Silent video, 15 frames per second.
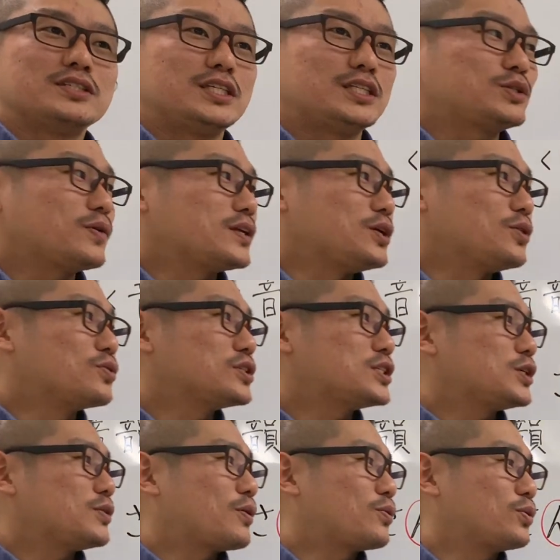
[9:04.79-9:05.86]
実は日本
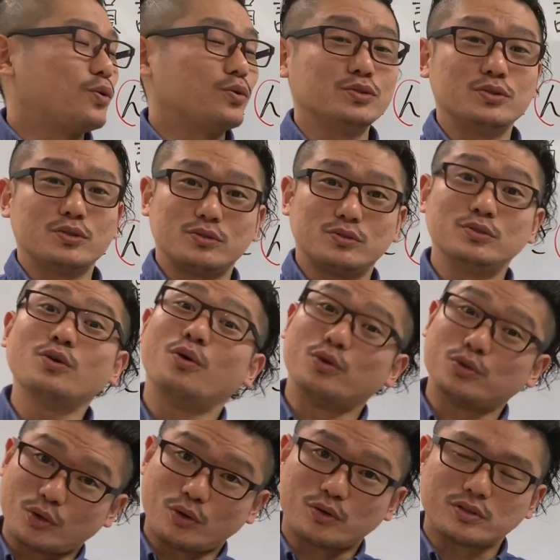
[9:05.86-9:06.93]
人はこの「う」の
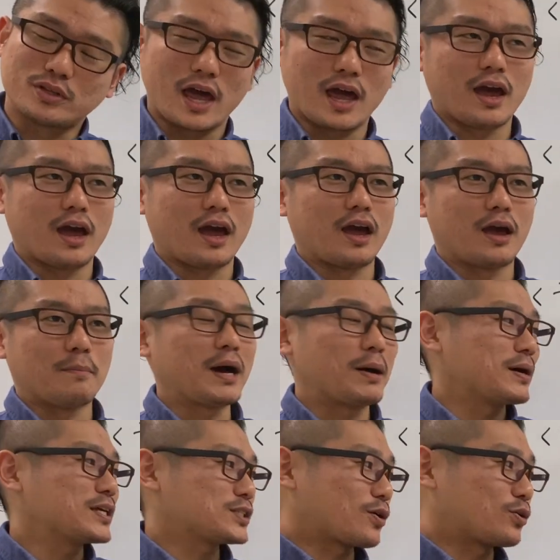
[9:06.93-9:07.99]
音を、
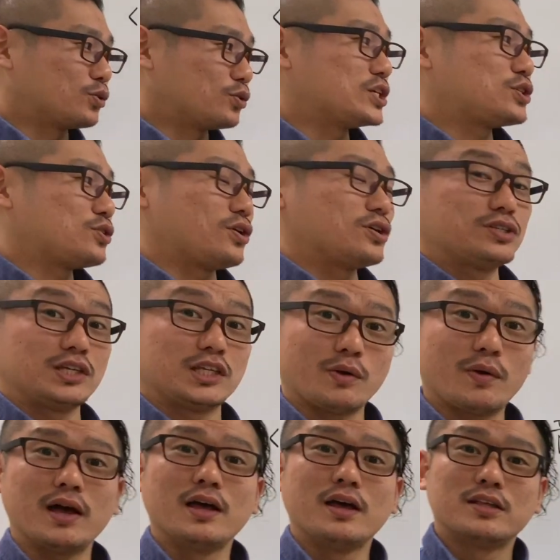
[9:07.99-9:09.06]
まずはこの2種類について
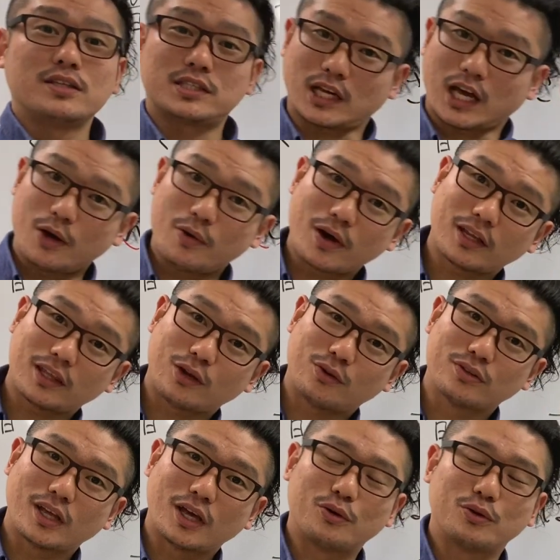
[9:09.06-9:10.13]
は使い分けて
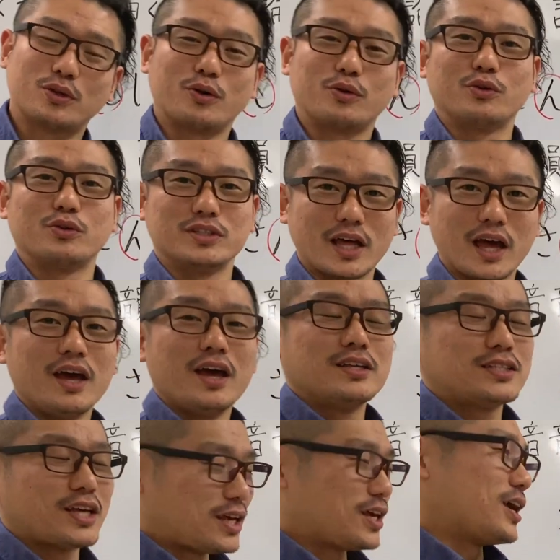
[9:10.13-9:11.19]
るんだよってことですね。
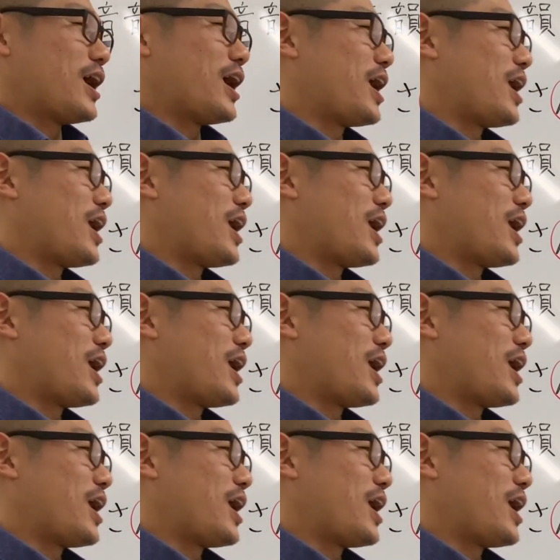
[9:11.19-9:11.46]
是非、